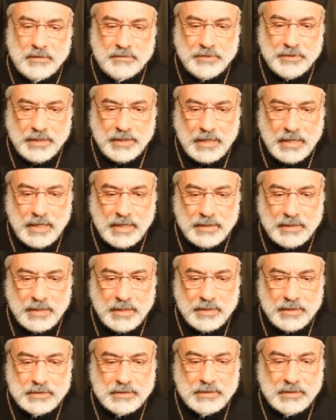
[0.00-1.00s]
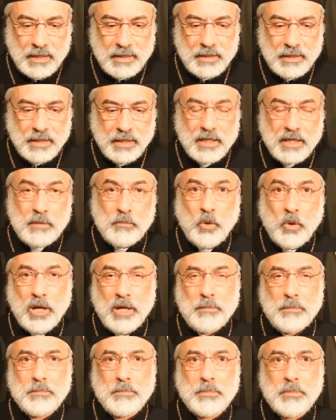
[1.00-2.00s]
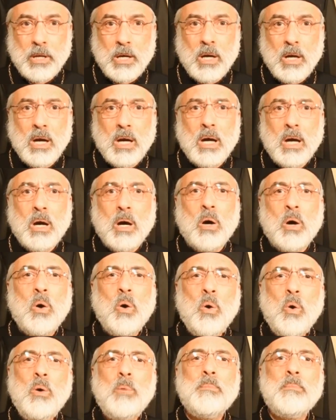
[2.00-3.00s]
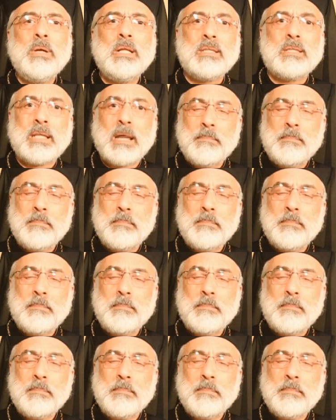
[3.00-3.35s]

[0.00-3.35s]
في إلهنا الصالح المحب أؤمن